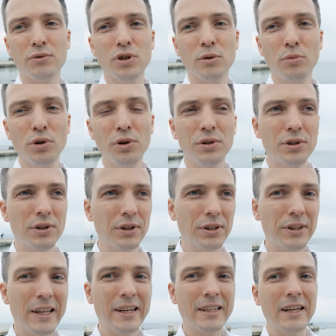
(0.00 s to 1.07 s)
все будет э,
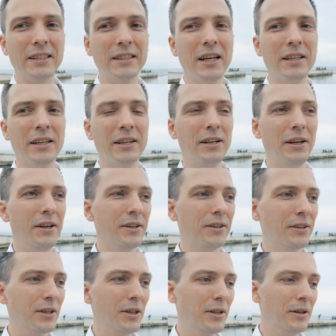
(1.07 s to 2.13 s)
так, как надо, и
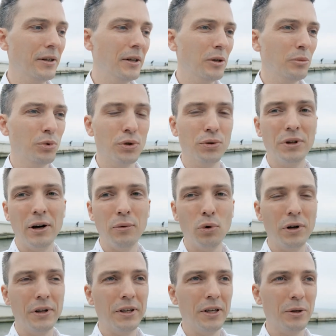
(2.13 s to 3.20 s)
клиенты будут
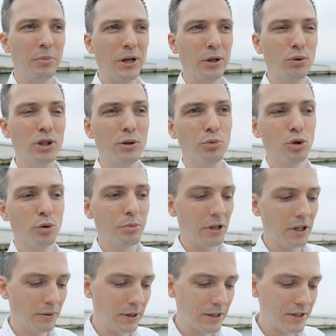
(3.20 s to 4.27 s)
довольны, и продукты будут
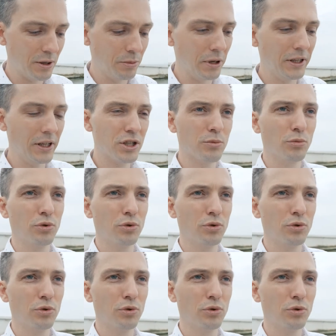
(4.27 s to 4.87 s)
продаваться, и продажи